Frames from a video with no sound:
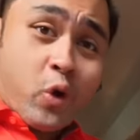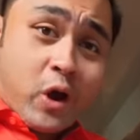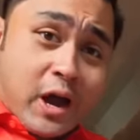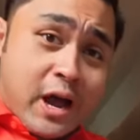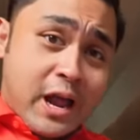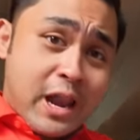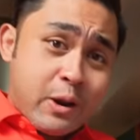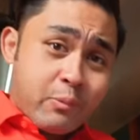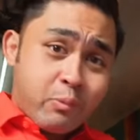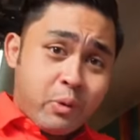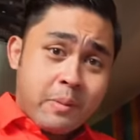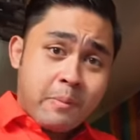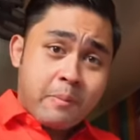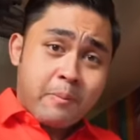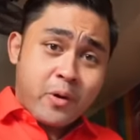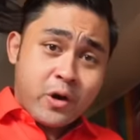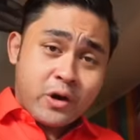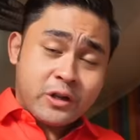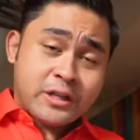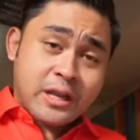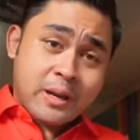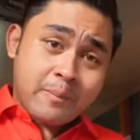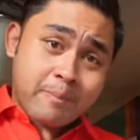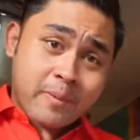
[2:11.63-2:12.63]
kala mo yung
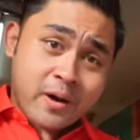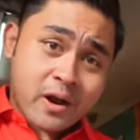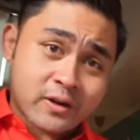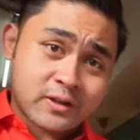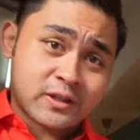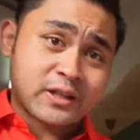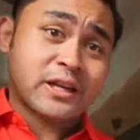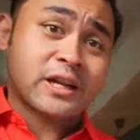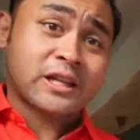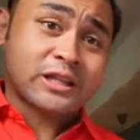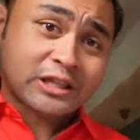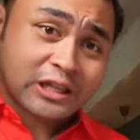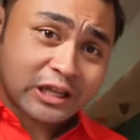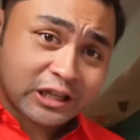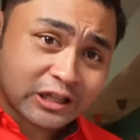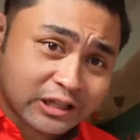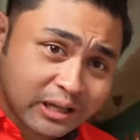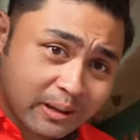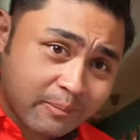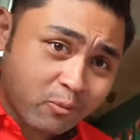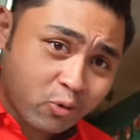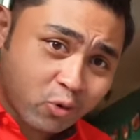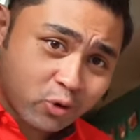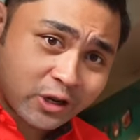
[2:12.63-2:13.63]
birthday party ng tita
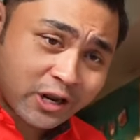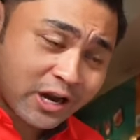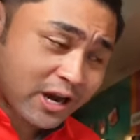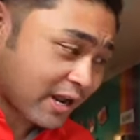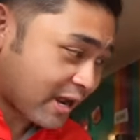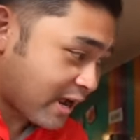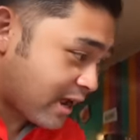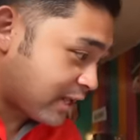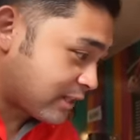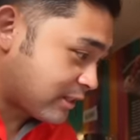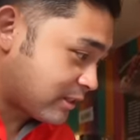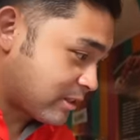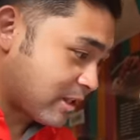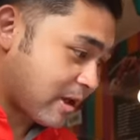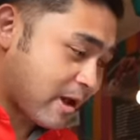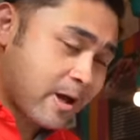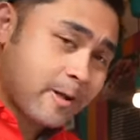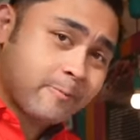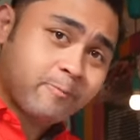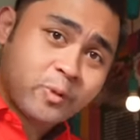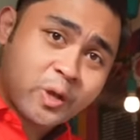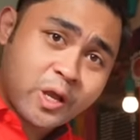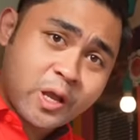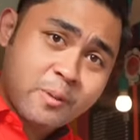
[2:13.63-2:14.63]
mo na naghanda
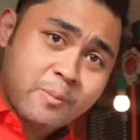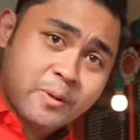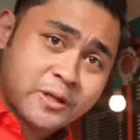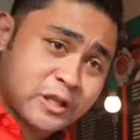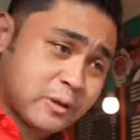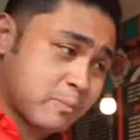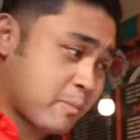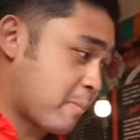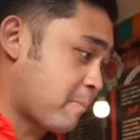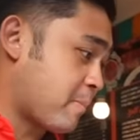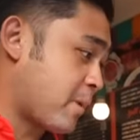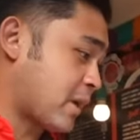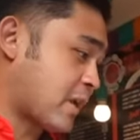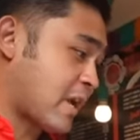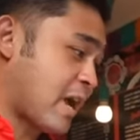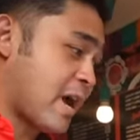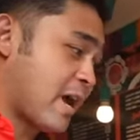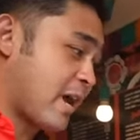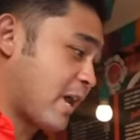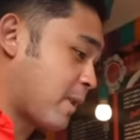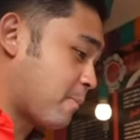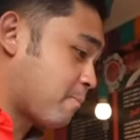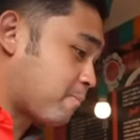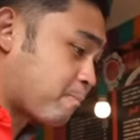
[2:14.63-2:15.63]
ng iba't ibang
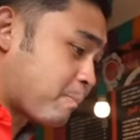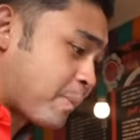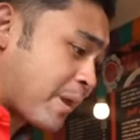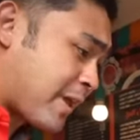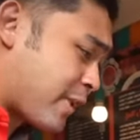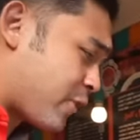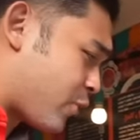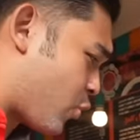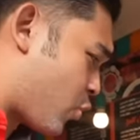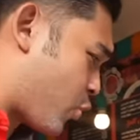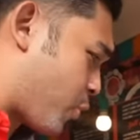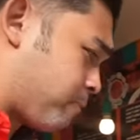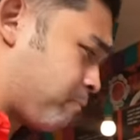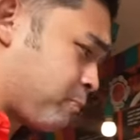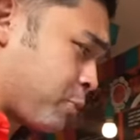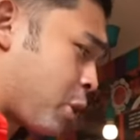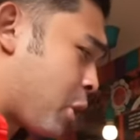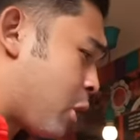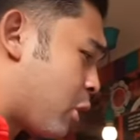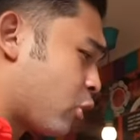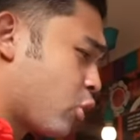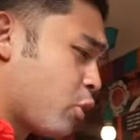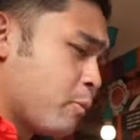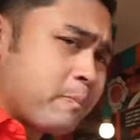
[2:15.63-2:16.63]
pagkain. Pero,
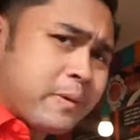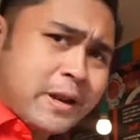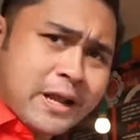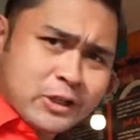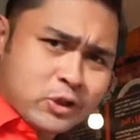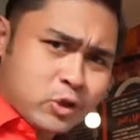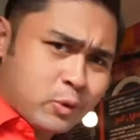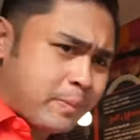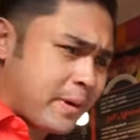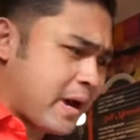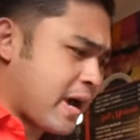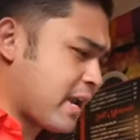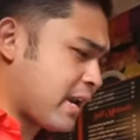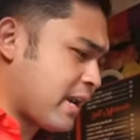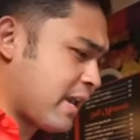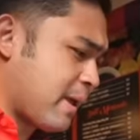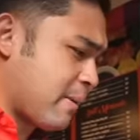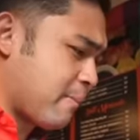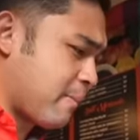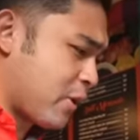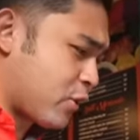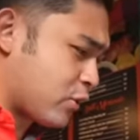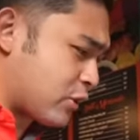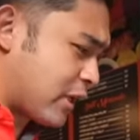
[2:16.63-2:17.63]
kompleto pare.
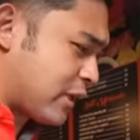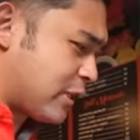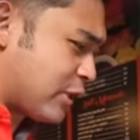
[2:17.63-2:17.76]
Meron tayo